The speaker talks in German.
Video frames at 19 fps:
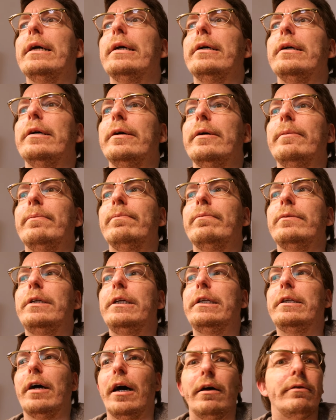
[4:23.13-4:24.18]
ähm,
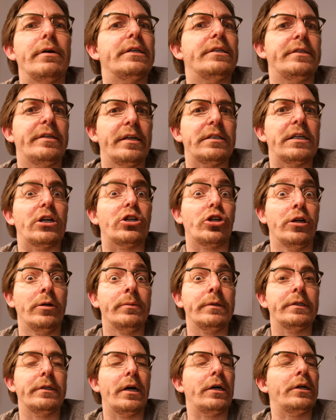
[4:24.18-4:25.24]
die teilweise sehr, sehr
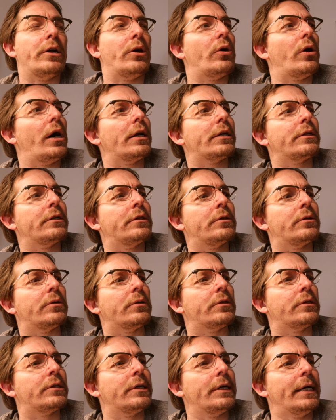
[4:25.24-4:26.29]
schlimme Sachen auch hatten
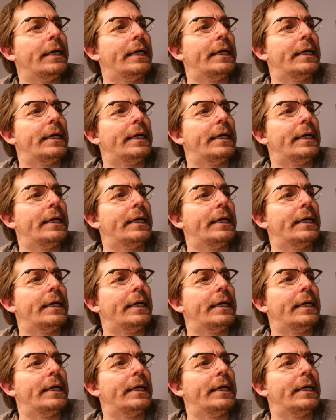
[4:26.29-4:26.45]
und